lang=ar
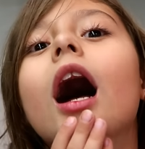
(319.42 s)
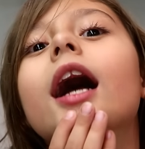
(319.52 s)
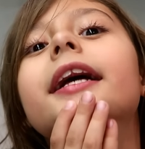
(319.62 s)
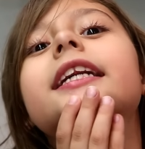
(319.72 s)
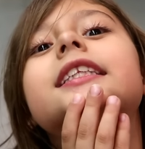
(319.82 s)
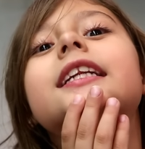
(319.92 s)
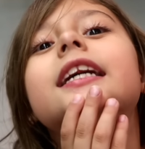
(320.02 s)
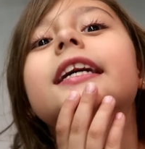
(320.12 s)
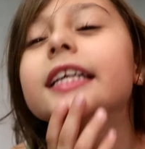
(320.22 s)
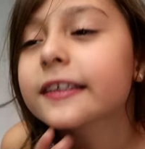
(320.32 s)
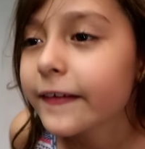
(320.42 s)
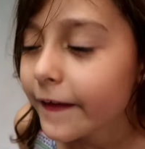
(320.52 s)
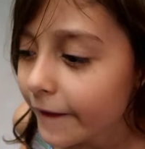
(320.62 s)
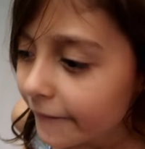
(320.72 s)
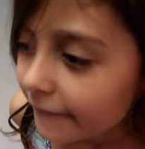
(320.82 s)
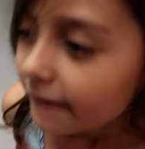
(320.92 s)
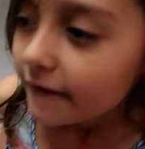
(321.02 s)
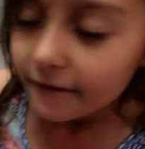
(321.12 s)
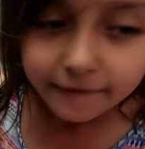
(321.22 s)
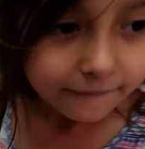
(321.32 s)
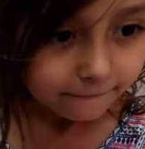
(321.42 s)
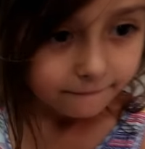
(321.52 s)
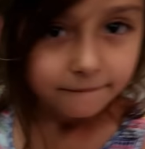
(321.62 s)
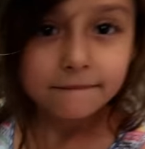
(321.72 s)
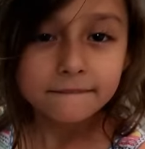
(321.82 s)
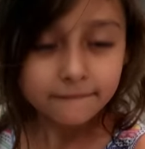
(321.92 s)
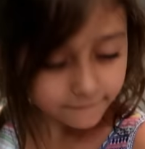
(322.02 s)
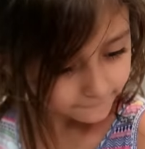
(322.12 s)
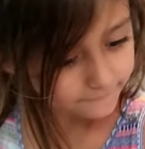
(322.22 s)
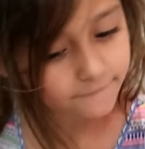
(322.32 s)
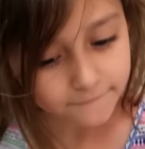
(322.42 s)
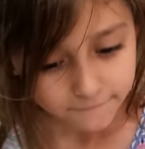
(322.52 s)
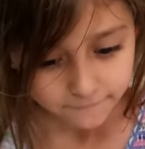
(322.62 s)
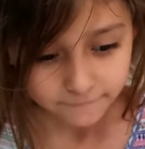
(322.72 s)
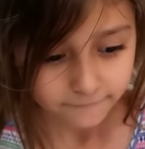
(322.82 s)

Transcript: اوكي اتس اوكي اتس اوكي اتس اوكي؟ ما تبكي؟